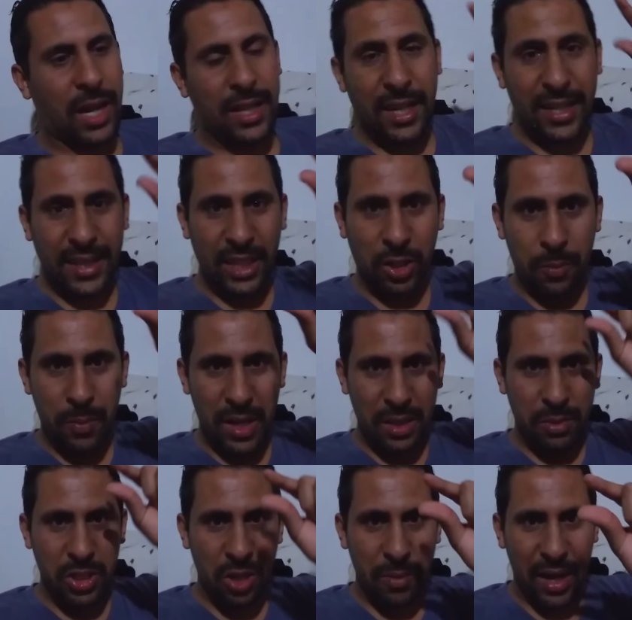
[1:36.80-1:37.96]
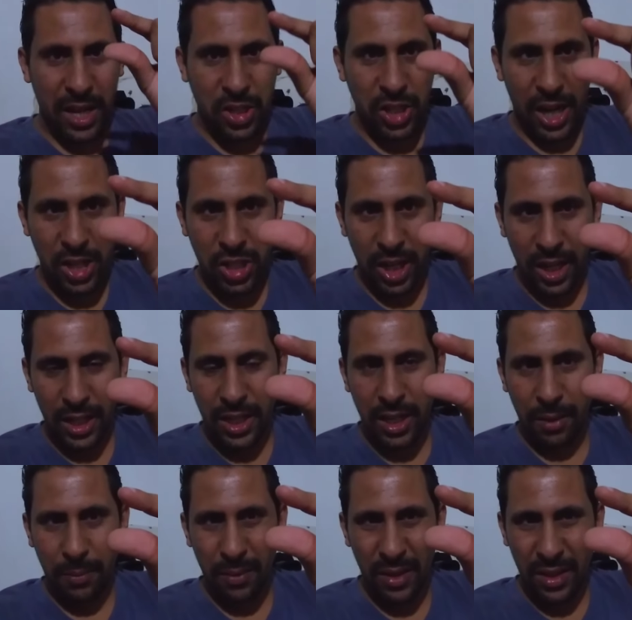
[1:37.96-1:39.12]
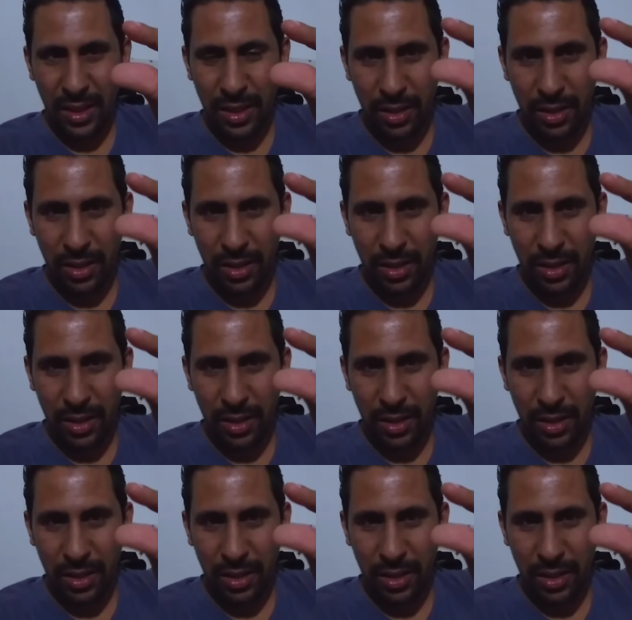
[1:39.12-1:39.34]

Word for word: انا قلت لكم بلا نجي معايا شي حاجه قليله